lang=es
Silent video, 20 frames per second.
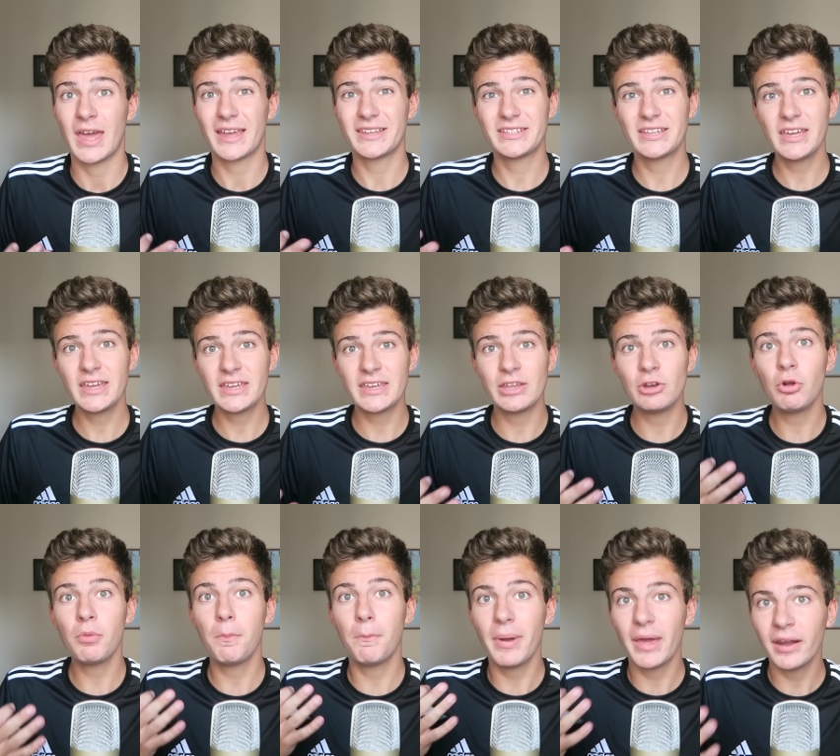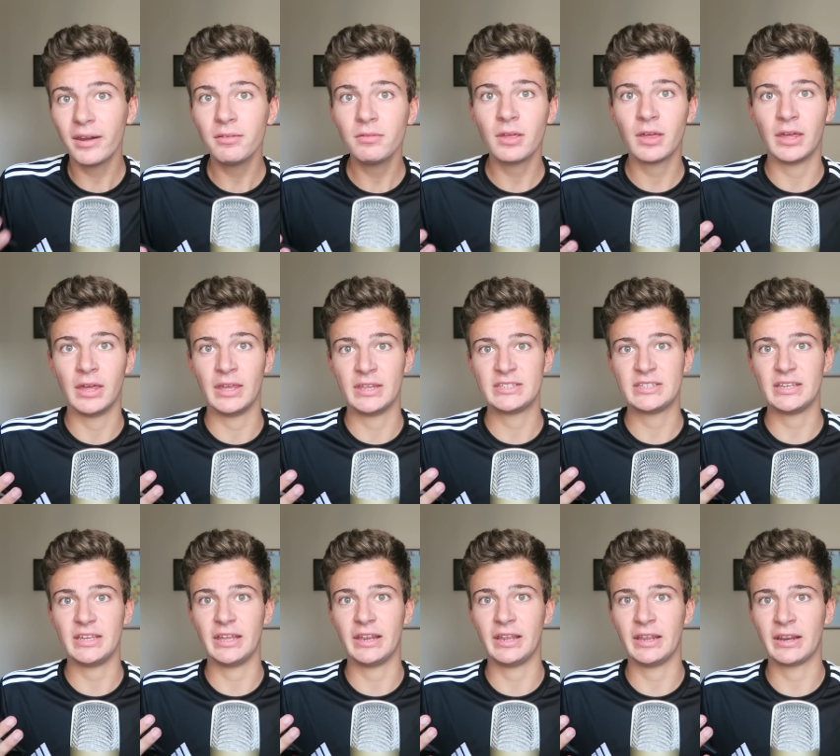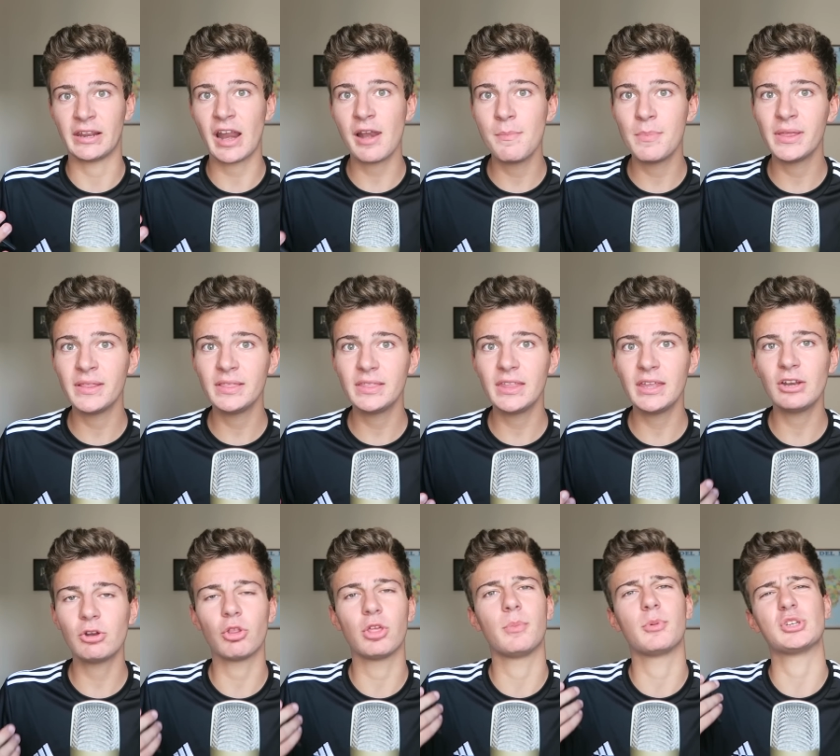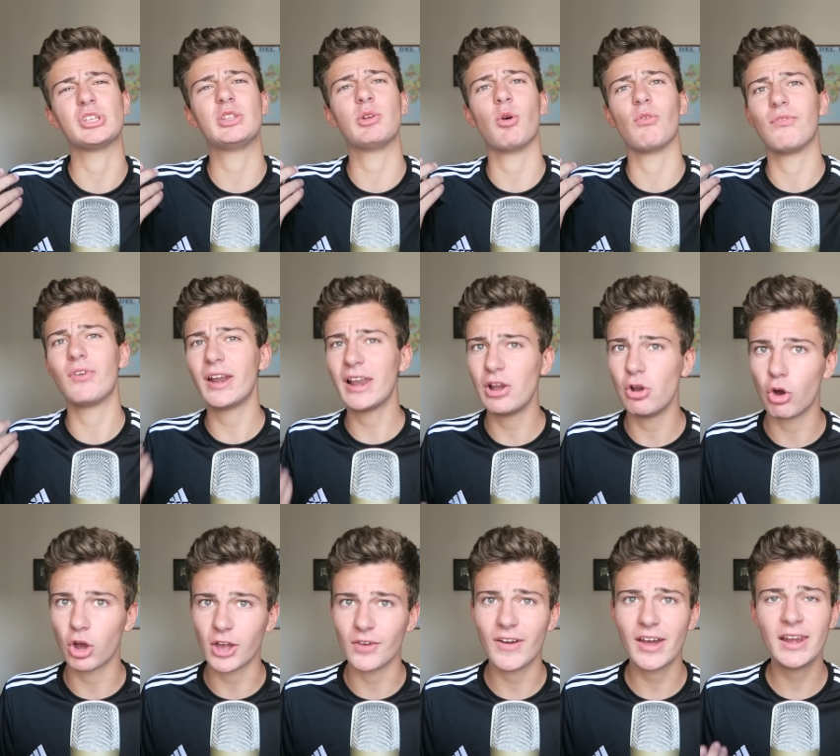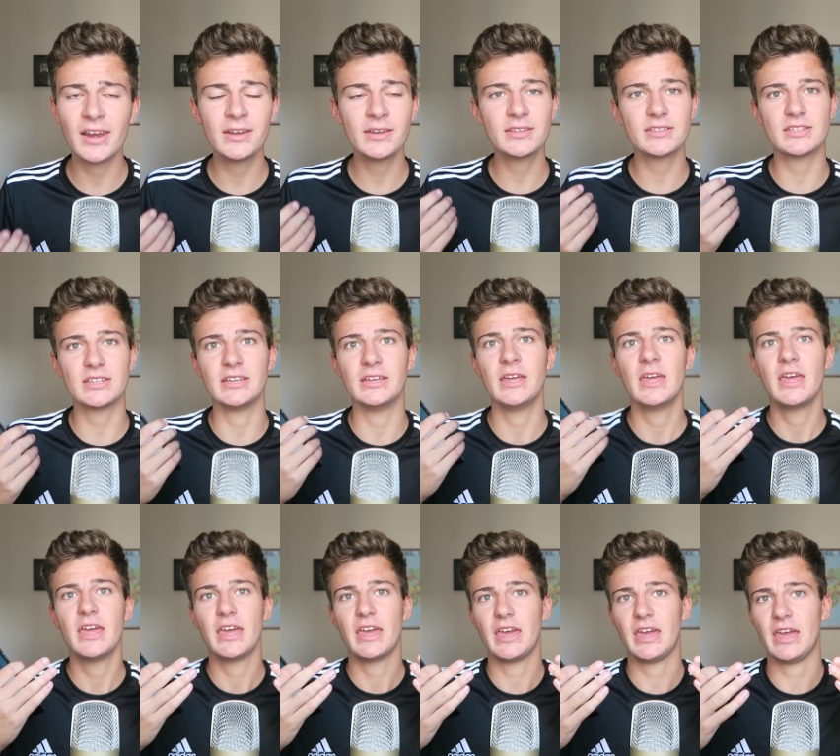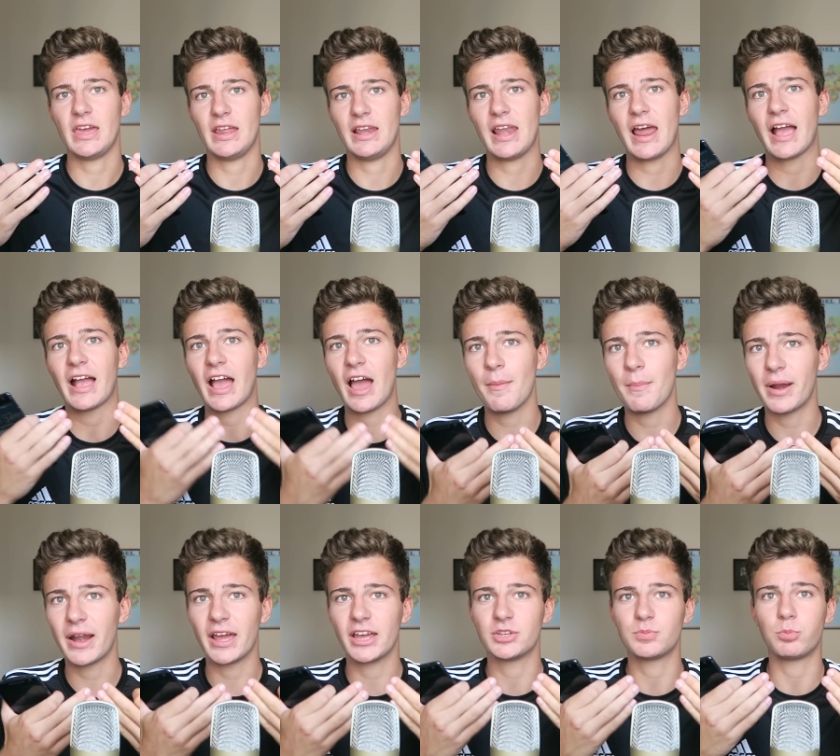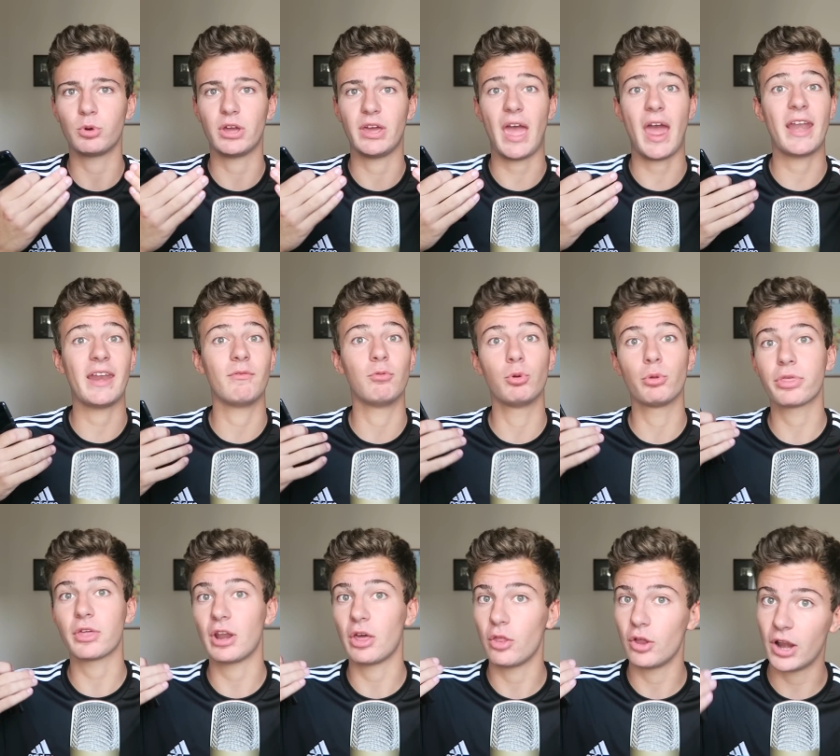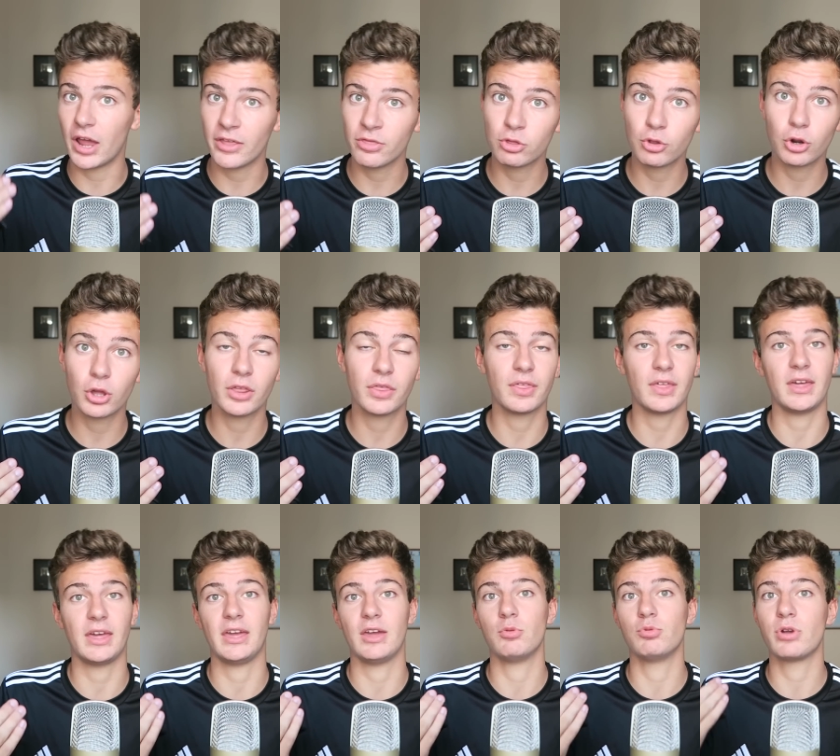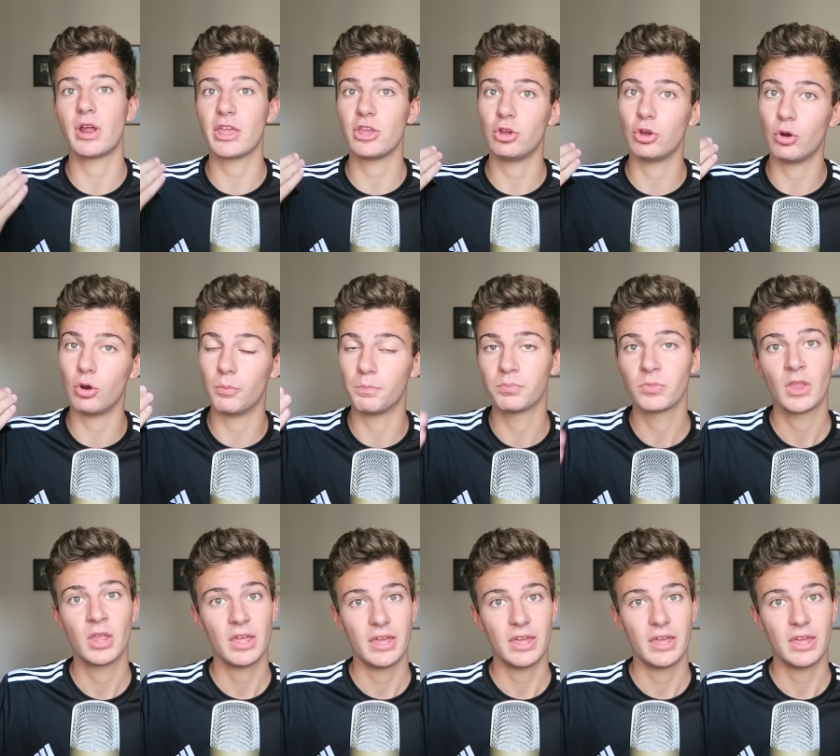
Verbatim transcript: Así que quiero ver eh, si realmente los dispositivos valen lo que valen, si las cámaras pues han evolucionado en Android un año